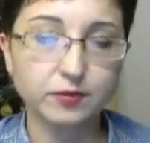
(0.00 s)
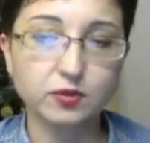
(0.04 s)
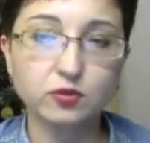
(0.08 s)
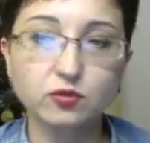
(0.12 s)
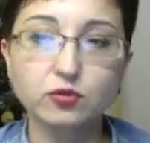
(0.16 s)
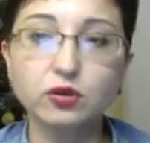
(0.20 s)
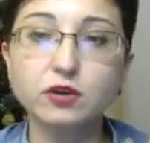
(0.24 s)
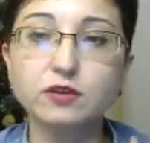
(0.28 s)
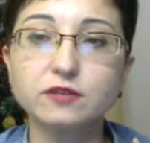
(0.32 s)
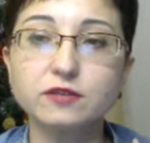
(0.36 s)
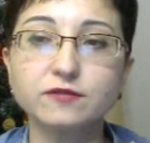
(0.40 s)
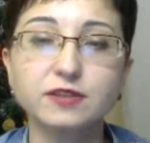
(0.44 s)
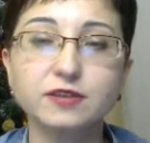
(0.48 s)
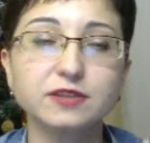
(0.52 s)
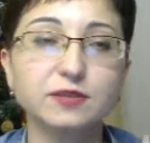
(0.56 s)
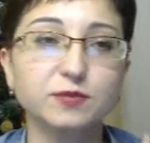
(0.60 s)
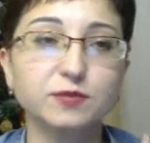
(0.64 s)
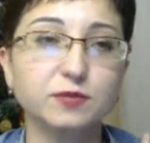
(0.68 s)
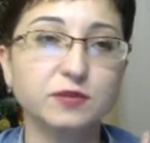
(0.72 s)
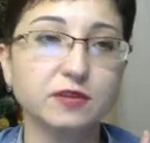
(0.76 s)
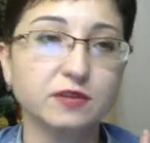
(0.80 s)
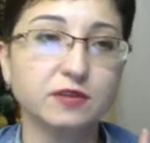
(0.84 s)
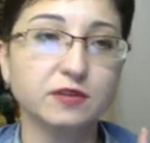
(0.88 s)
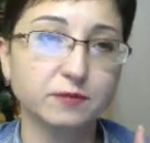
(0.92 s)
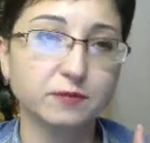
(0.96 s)
Биткоин вырос
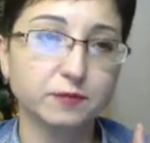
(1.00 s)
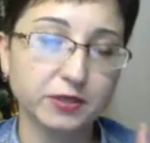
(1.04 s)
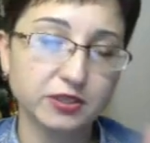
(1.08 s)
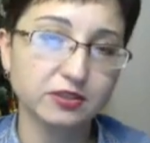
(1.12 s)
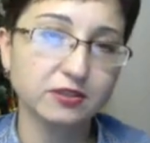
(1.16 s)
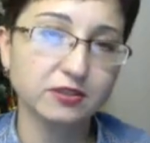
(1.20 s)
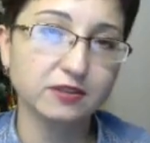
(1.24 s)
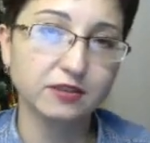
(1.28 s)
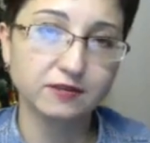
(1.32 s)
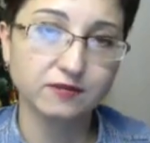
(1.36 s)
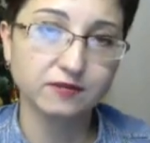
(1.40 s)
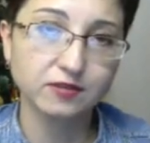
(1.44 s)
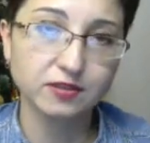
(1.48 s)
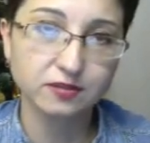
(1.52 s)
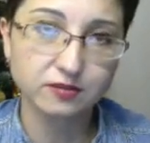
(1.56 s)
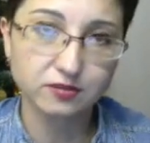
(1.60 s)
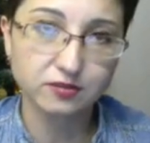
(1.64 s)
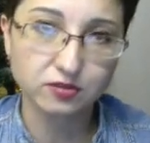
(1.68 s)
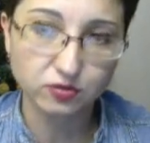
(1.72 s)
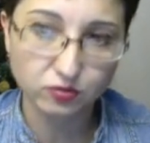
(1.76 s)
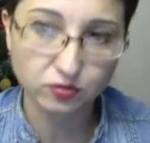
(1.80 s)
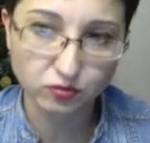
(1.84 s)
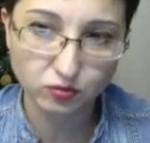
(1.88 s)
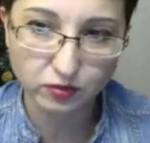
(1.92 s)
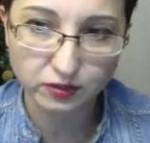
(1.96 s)
почти на
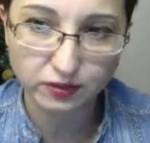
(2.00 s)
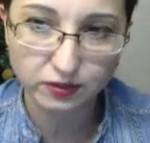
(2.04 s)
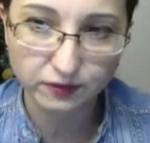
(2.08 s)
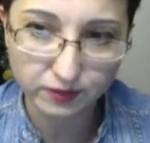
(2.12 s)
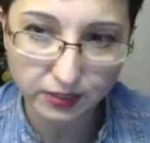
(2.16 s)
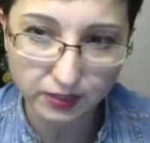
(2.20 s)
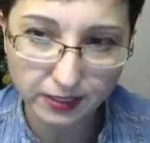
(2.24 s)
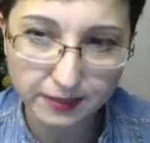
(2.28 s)
2000 долларов